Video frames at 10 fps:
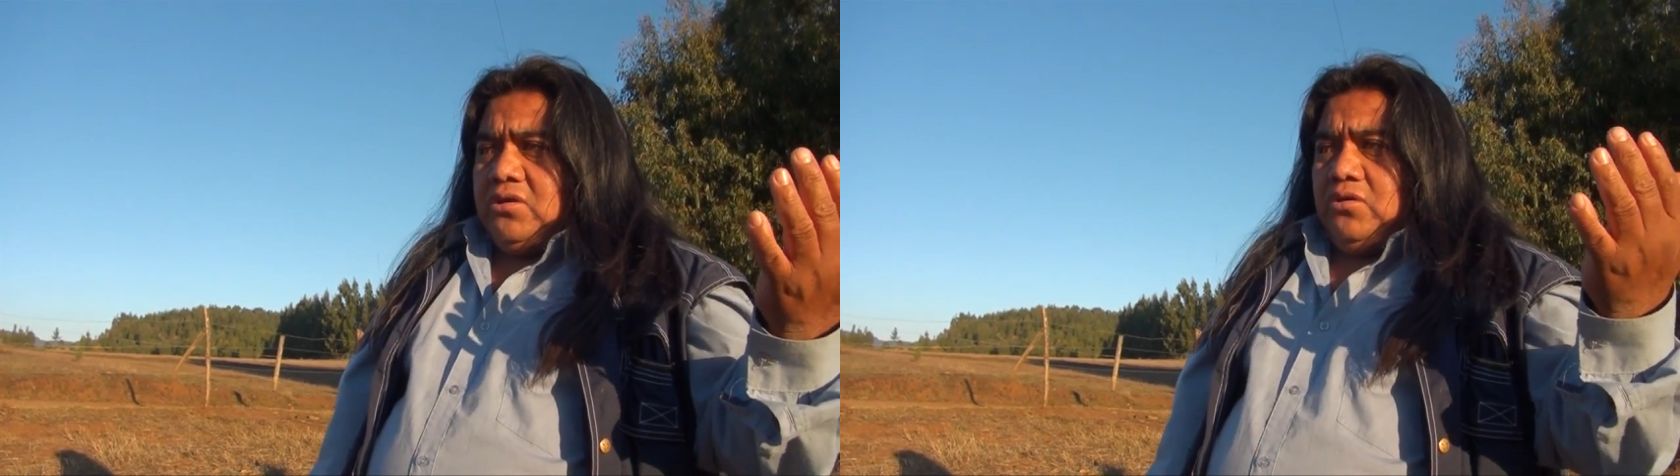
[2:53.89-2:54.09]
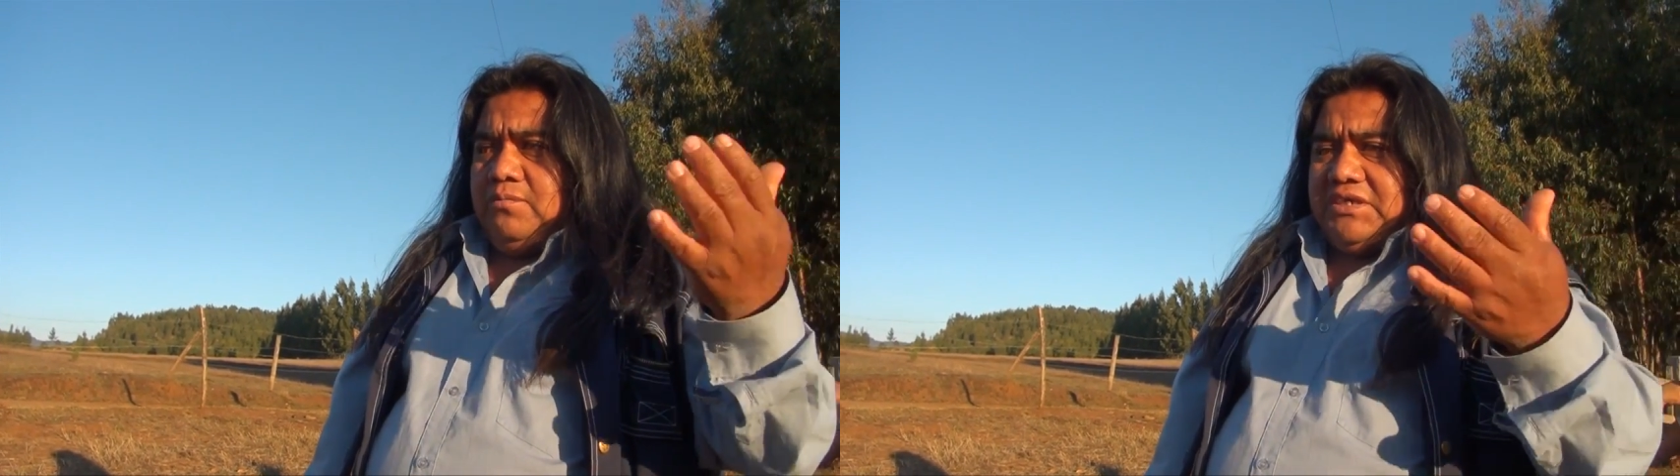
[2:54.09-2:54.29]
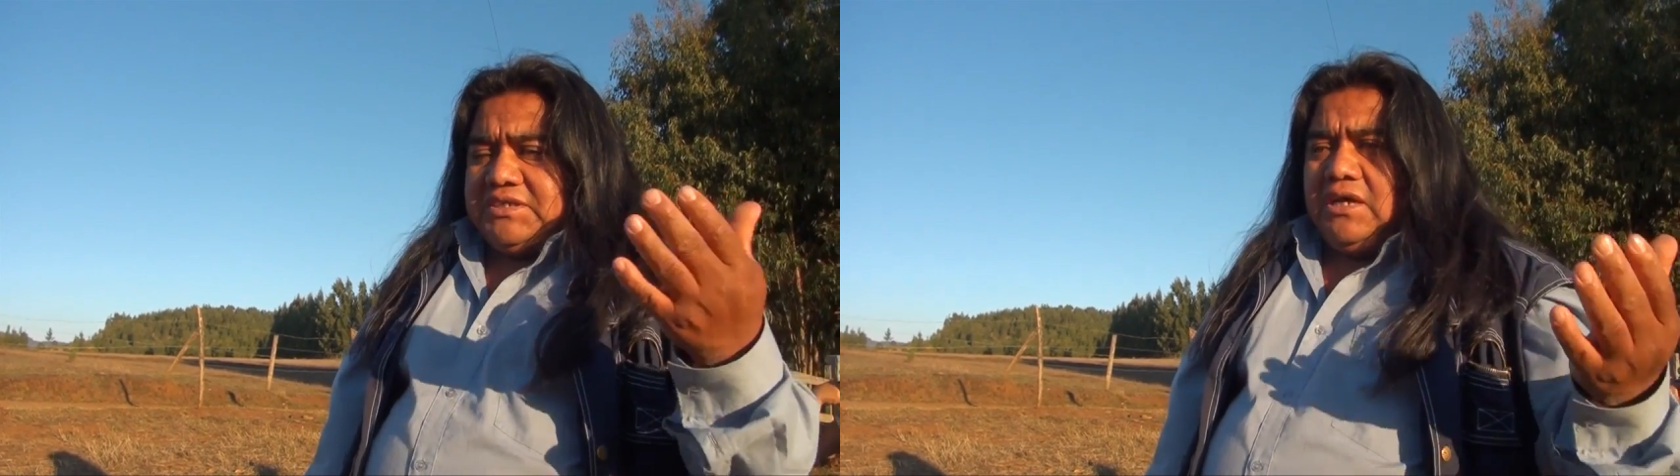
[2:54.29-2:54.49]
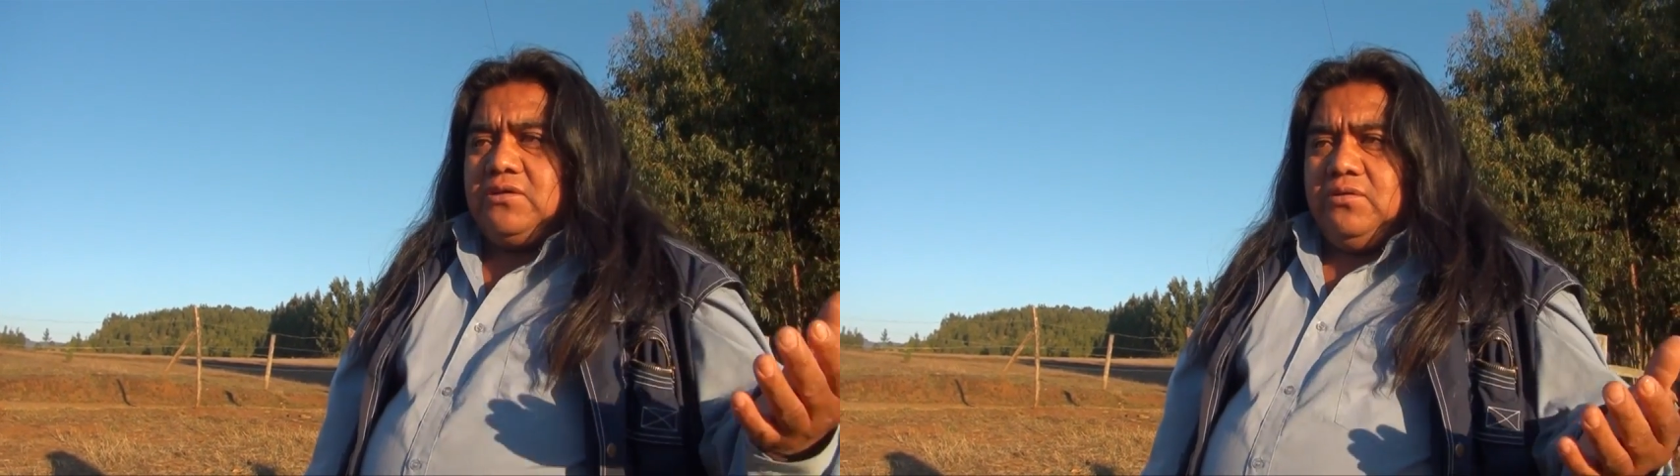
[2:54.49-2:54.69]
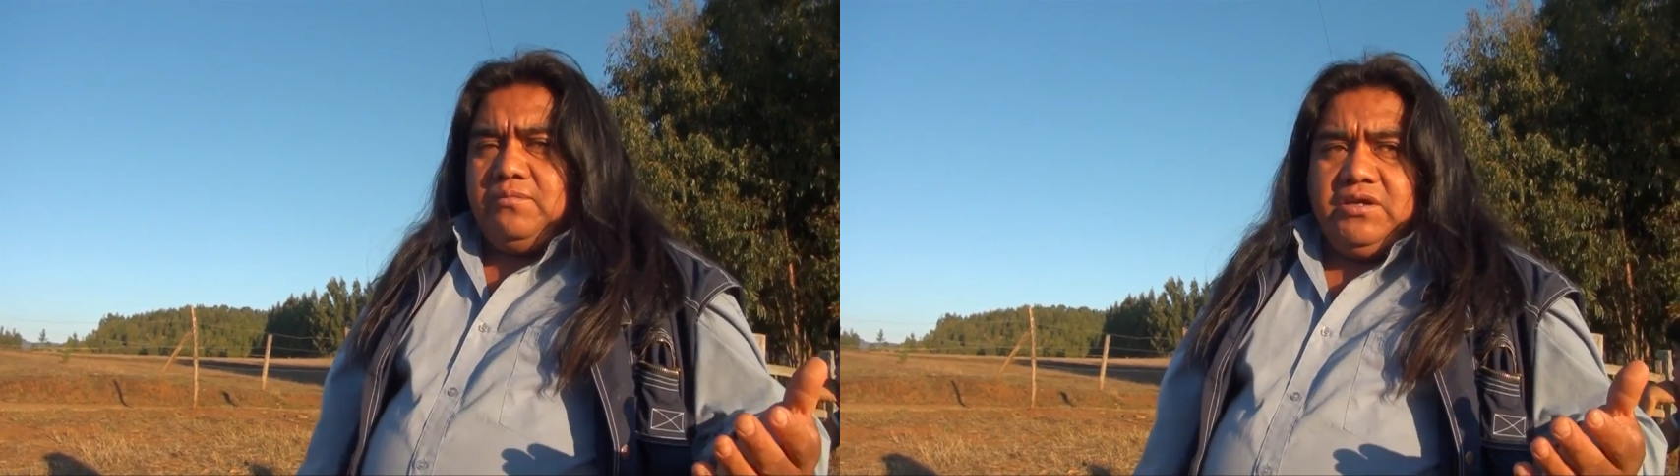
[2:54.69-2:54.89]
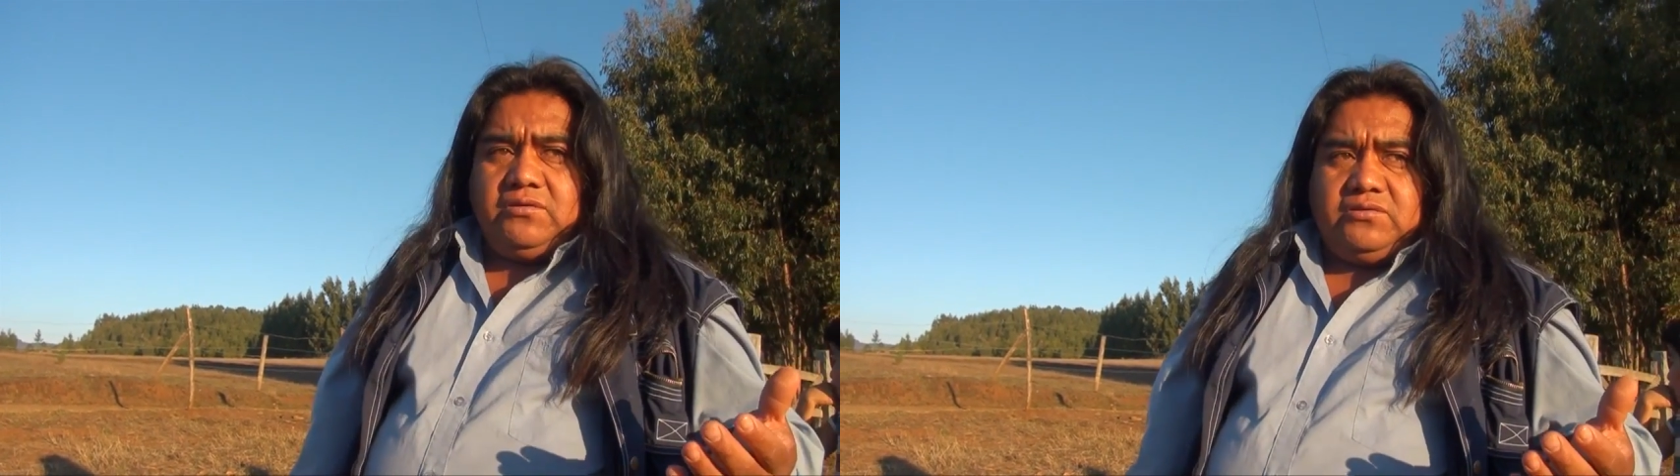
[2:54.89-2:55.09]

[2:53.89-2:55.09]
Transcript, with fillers: conversar conmigo.